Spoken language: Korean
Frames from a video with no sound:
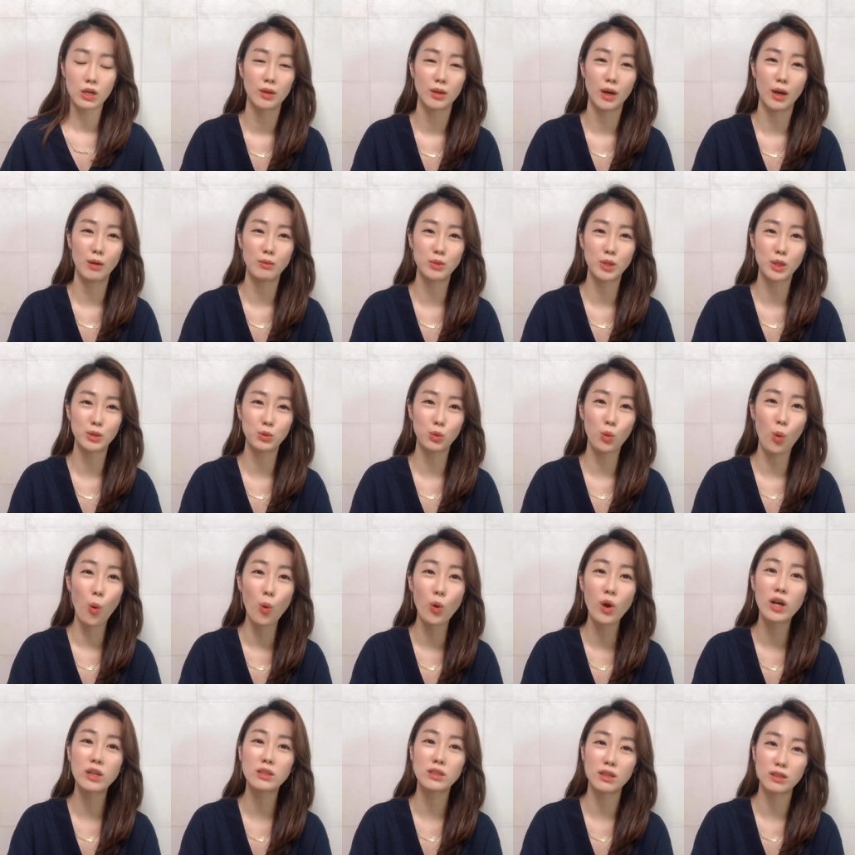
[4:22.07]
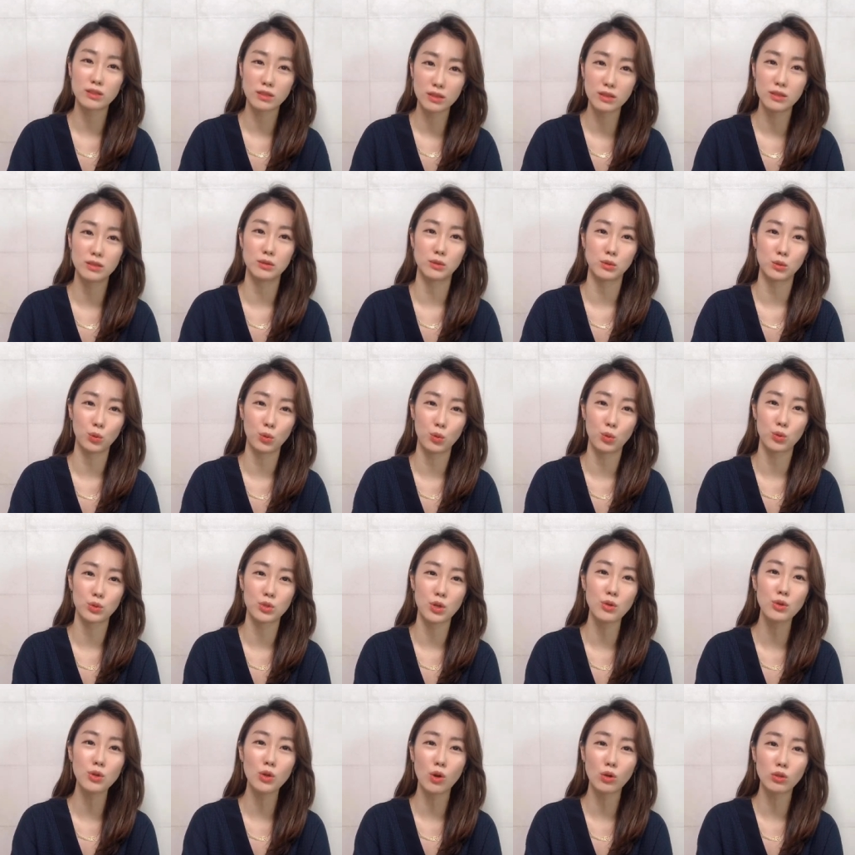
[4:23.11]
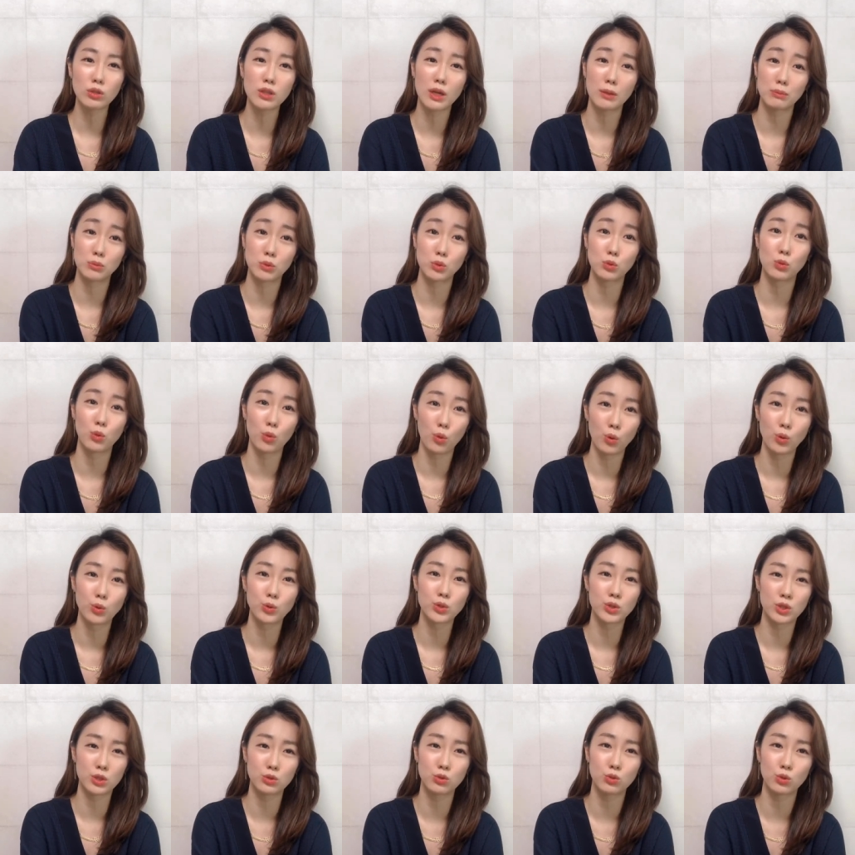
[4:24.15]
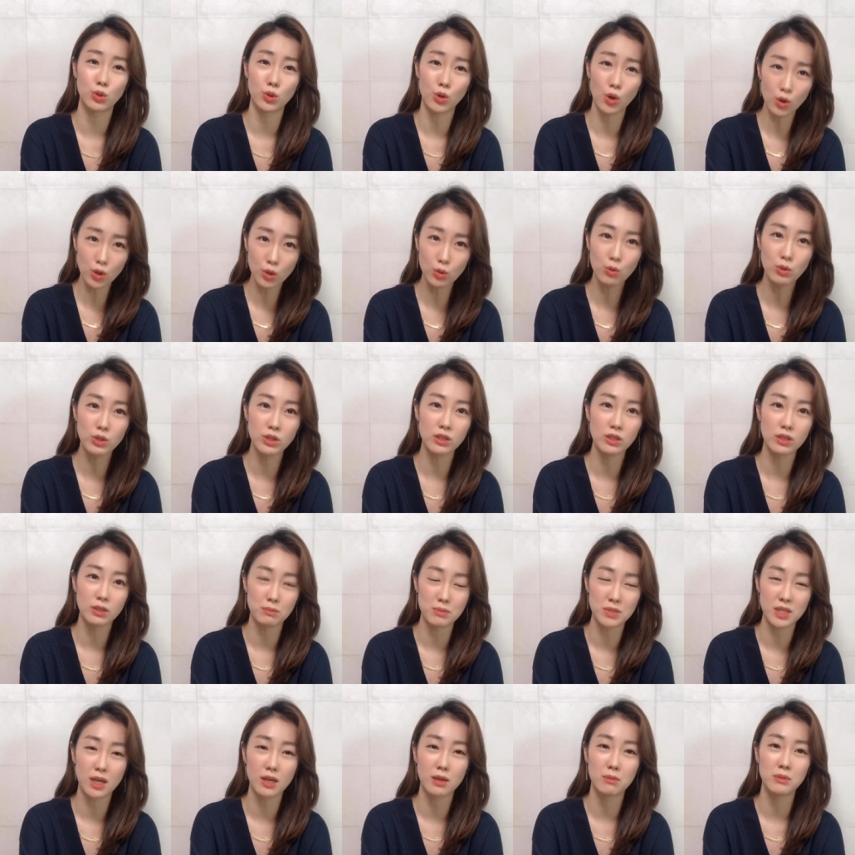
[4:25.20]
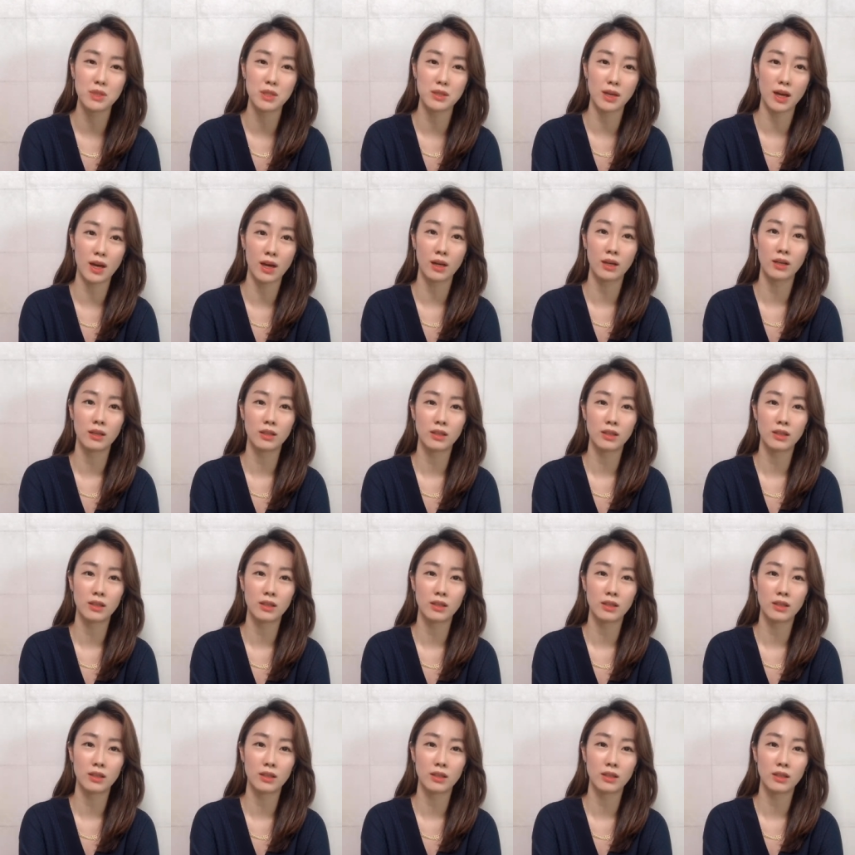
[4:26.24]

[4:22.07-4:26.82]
아무래도 공화당은 또 선거를 앞두고 지출을 꺼리고 있는 입장입니다.